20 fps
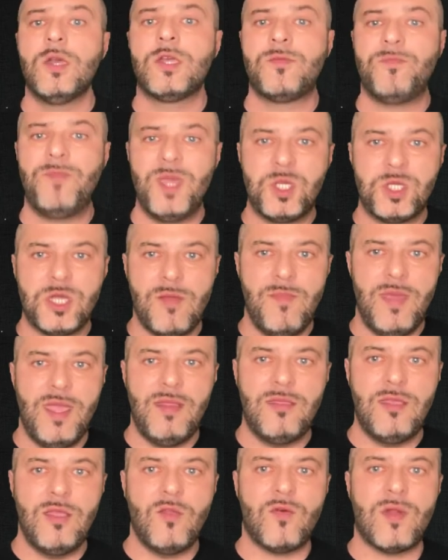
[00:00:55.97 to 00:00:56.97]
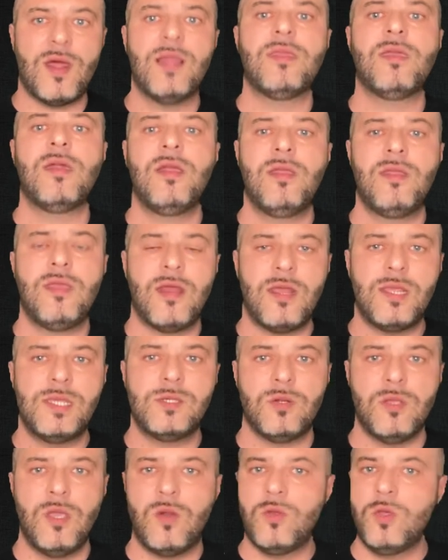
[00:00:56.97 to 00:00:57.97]
specialmente durante le
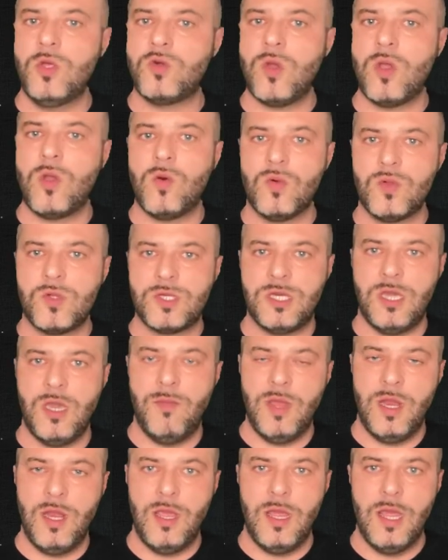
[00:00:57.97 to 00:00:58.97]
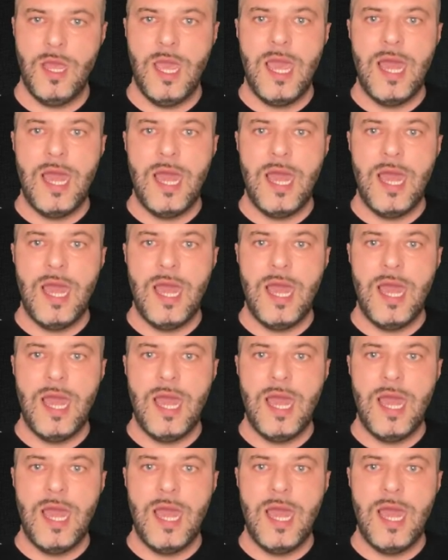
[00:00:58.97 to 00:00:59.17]
interazioni con i suoi consimili.